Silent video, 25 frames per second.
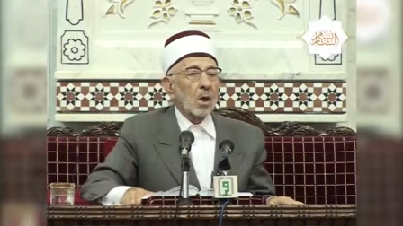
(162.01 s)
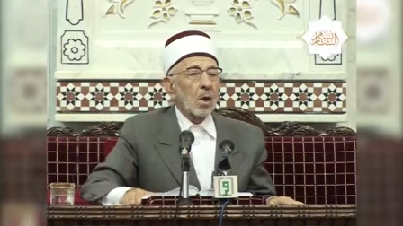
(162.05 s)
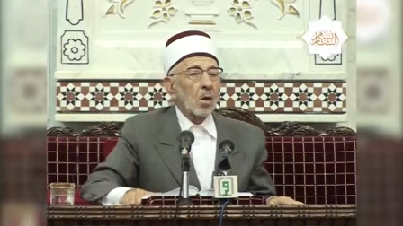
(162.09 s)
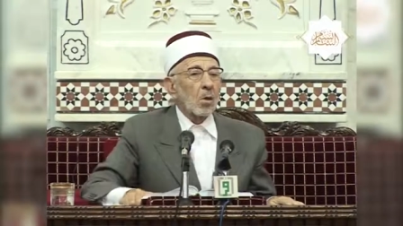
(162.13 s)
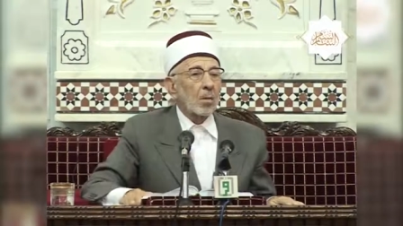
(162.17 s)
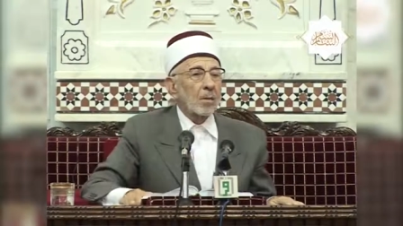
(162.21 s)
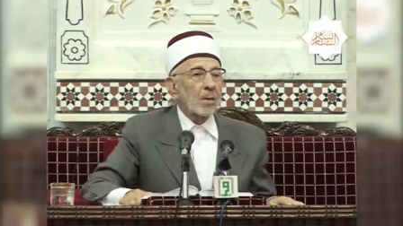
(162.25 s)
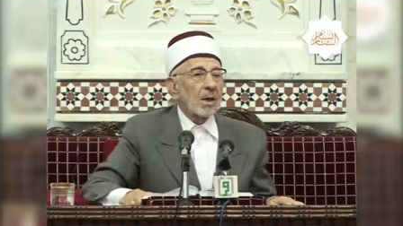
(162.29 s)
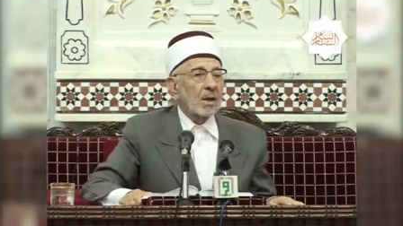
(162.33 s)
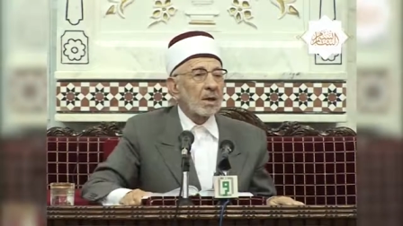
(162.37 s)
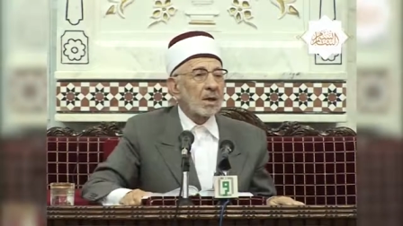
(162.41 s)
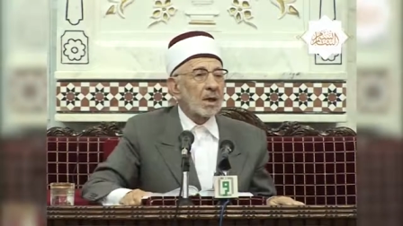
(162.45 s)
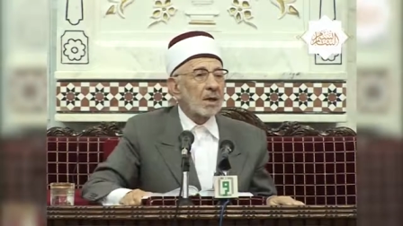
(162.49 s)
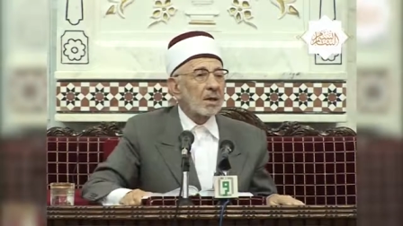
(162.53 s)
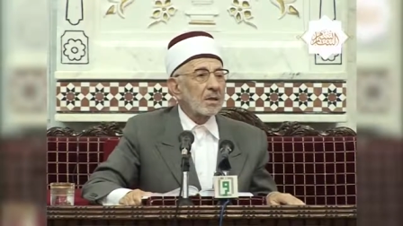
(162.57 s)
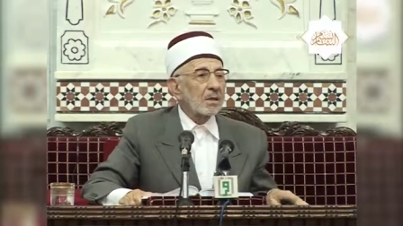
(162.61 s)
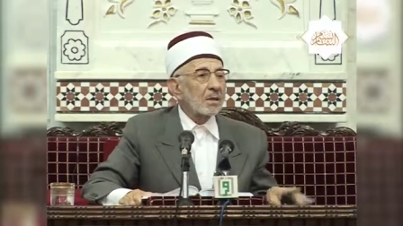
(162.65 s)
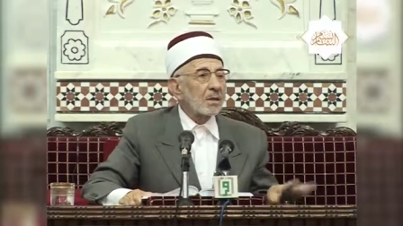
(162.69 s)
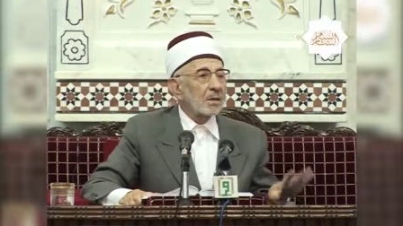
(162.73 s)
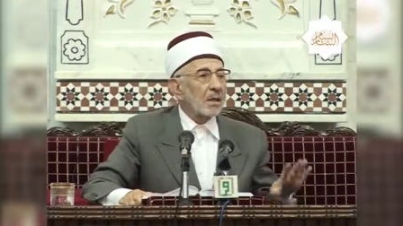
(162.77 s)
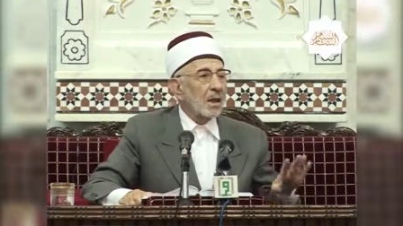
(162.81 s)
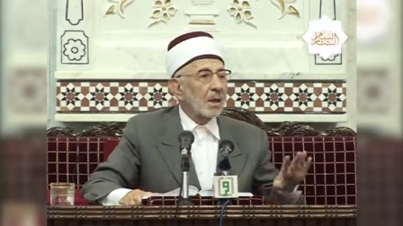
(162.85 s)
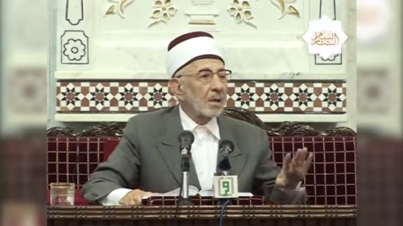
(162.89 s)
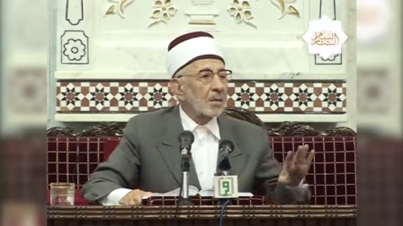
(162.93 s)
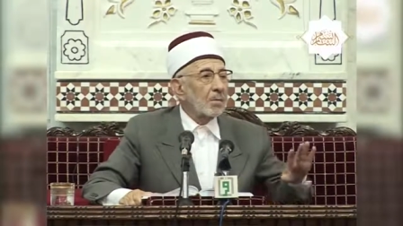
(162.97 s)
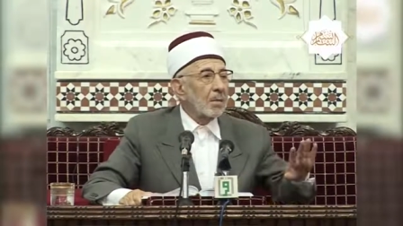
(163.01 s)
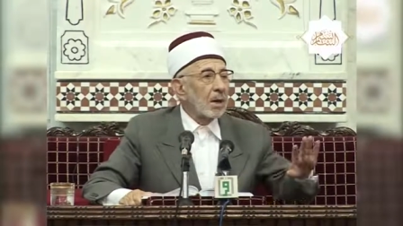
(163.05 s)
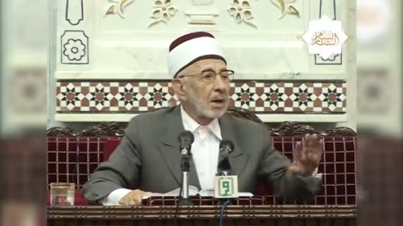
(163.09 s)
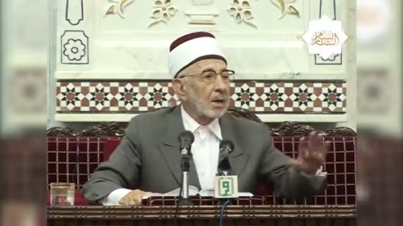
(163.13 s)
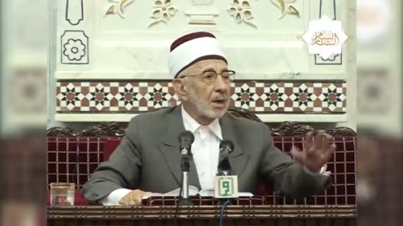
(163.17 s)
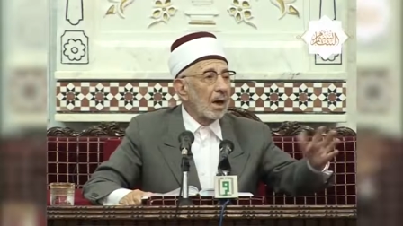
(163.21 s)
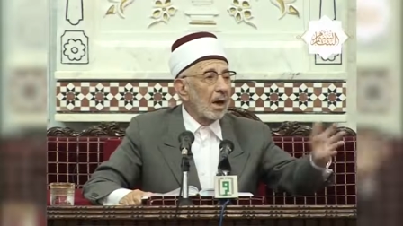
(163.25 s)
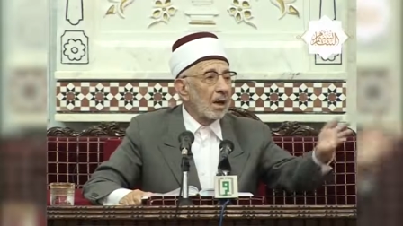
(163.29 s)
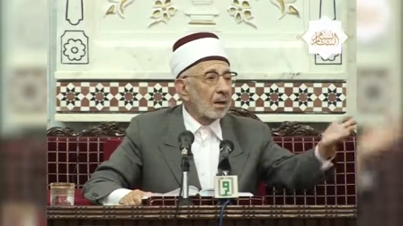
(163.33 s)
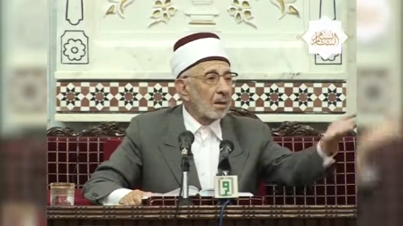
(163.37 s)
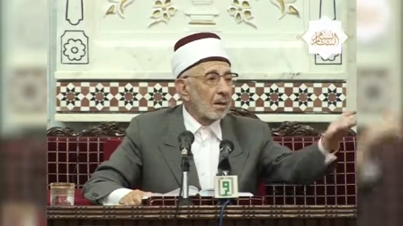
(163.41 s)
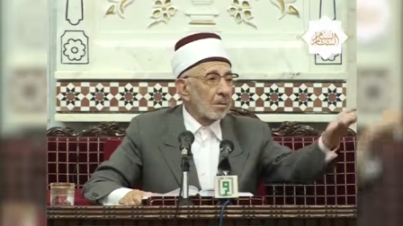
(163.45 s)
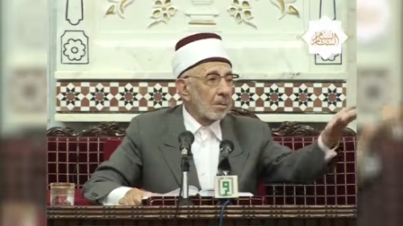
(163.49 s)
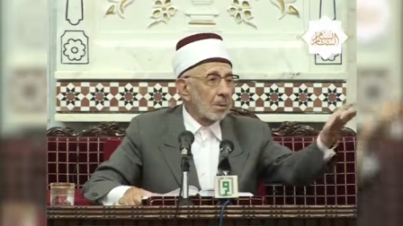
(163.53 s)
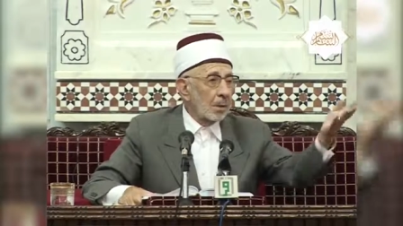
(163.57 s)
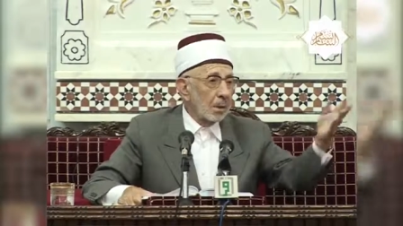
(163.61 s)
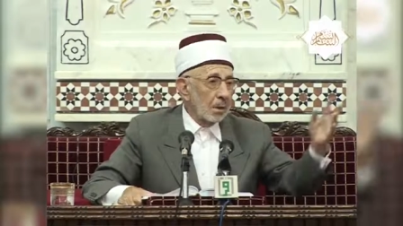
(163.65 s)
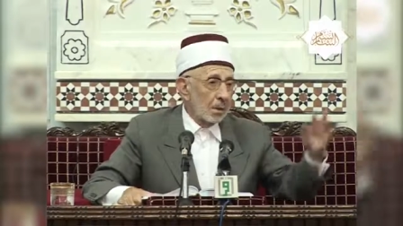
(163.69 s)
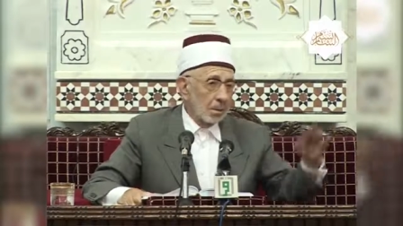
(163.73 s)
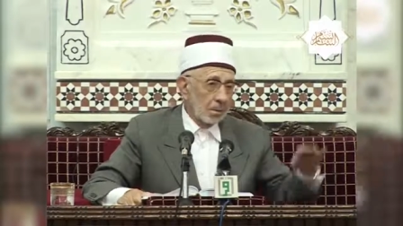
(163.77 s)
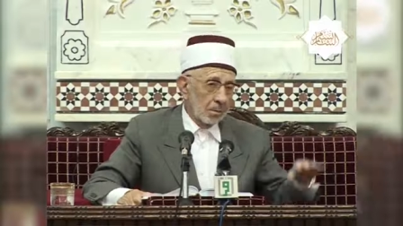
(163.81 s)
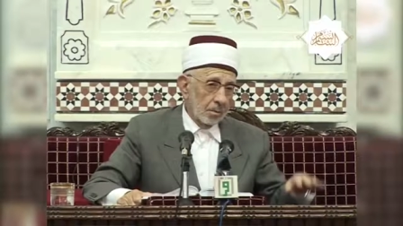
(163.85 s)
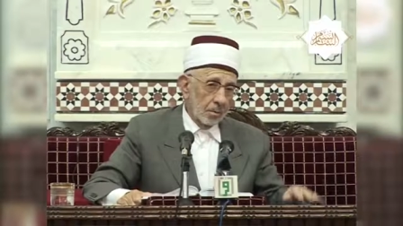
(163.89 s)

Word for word: لهم أنا إنسان مالي عربي